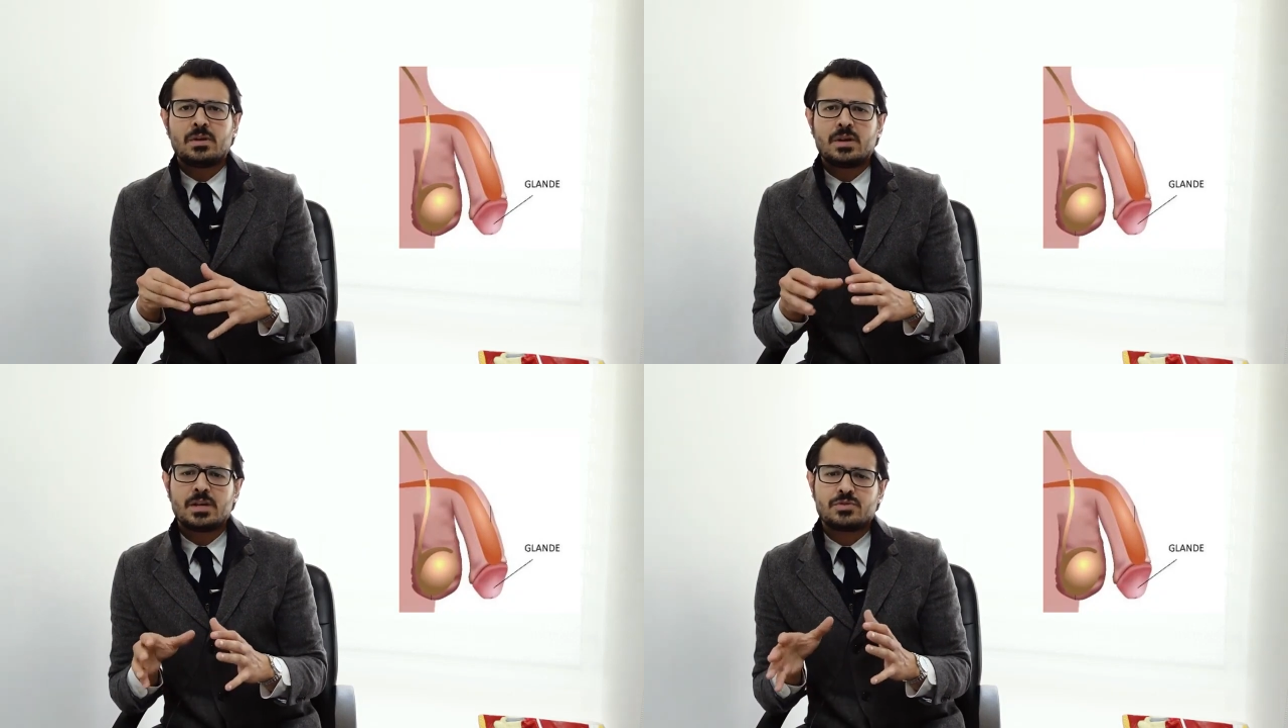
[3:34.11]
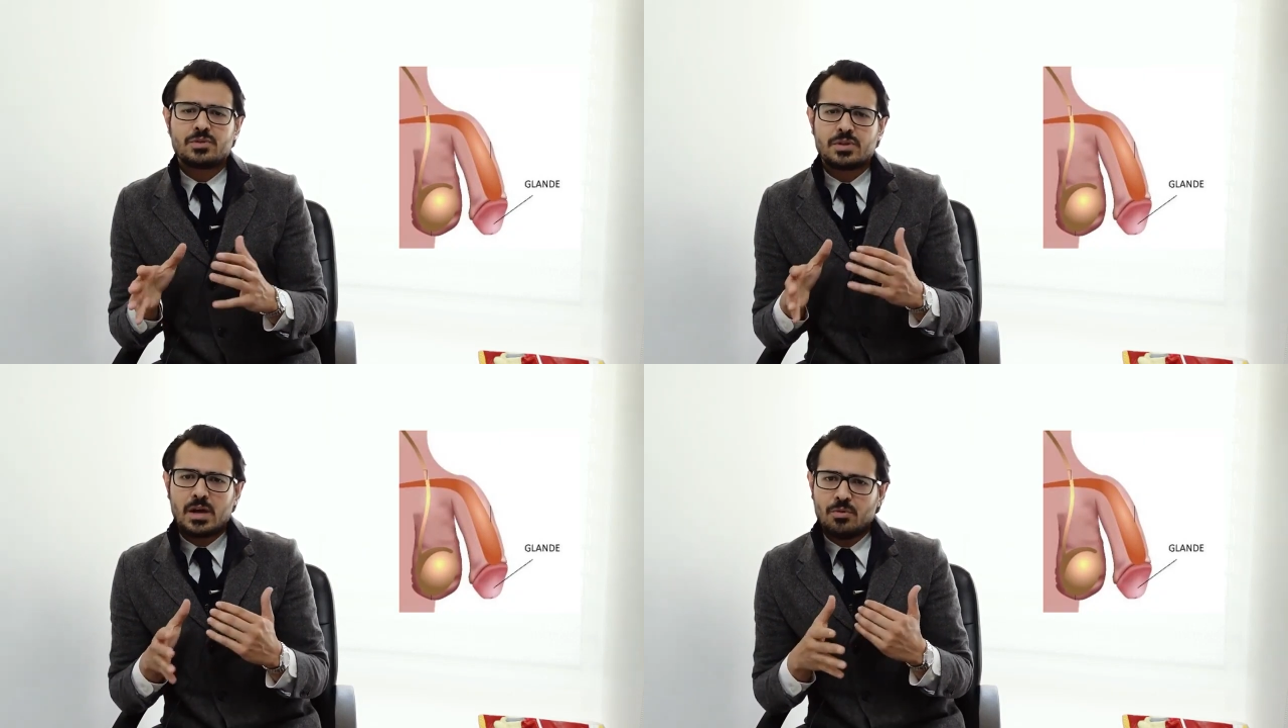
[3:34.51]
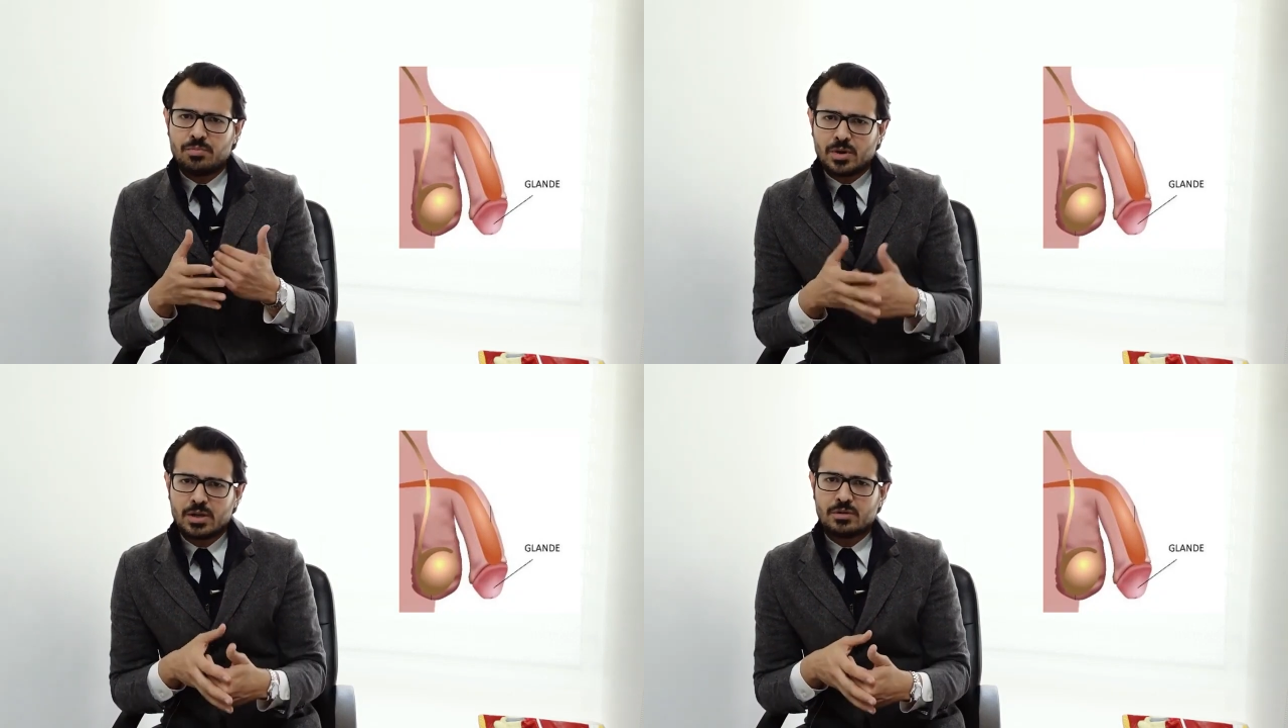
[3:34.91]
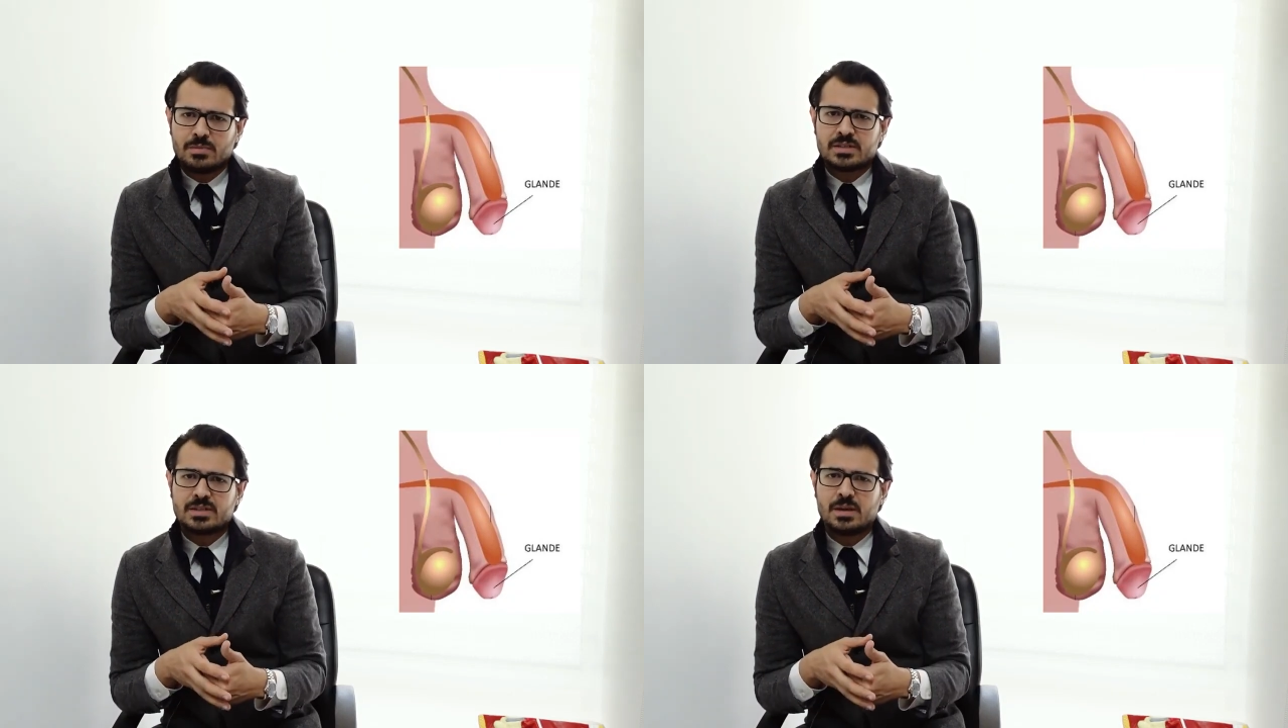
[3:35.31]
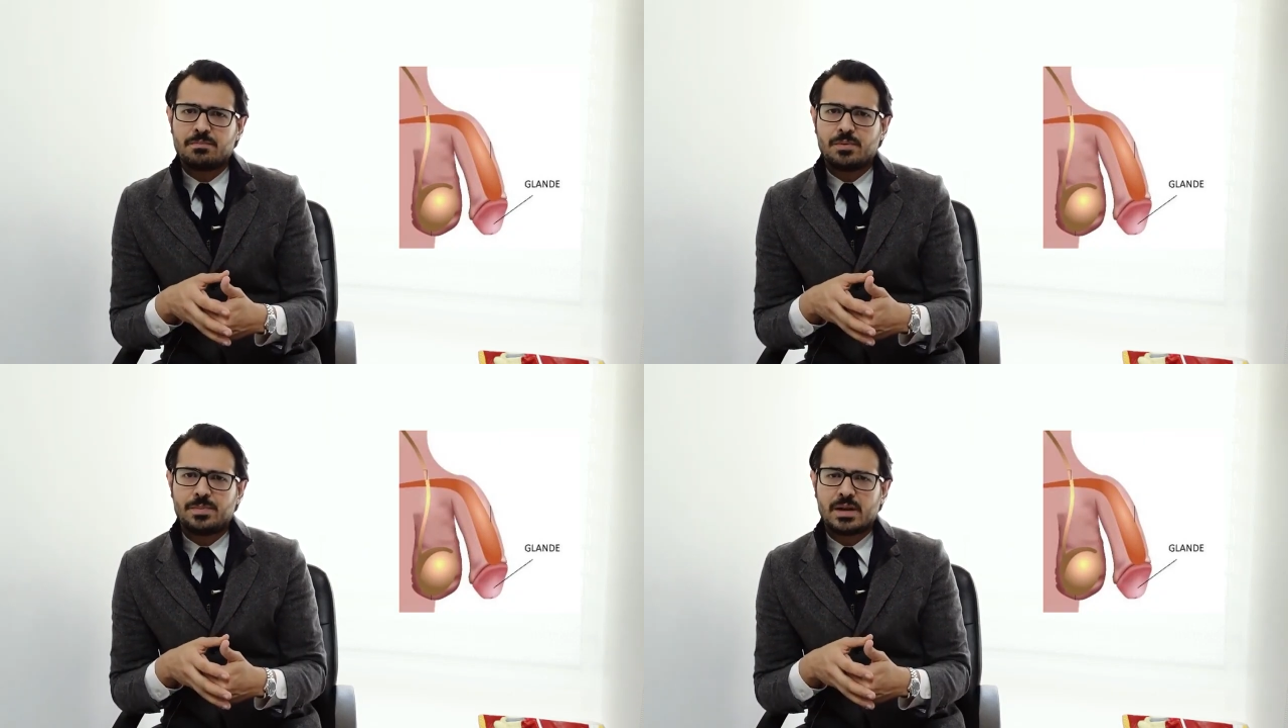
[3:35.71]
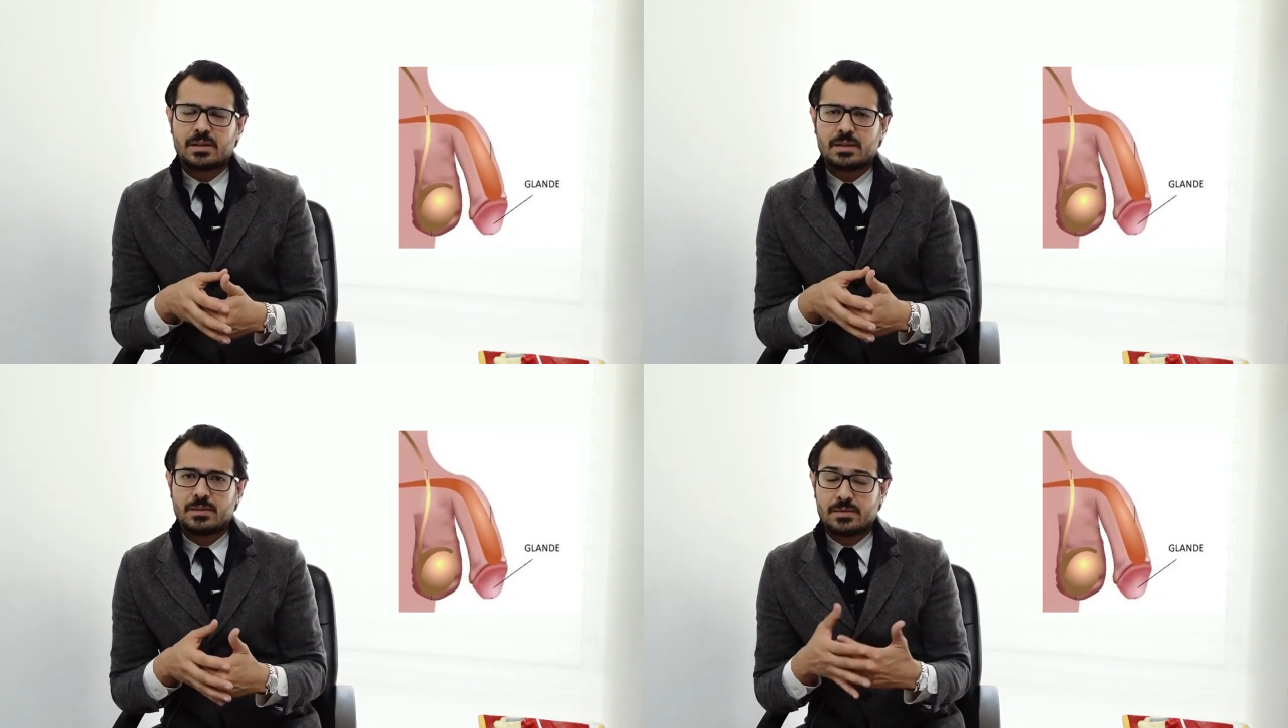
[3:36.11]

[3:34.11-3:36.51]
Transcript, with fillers: Esto da un poquito más tiempo para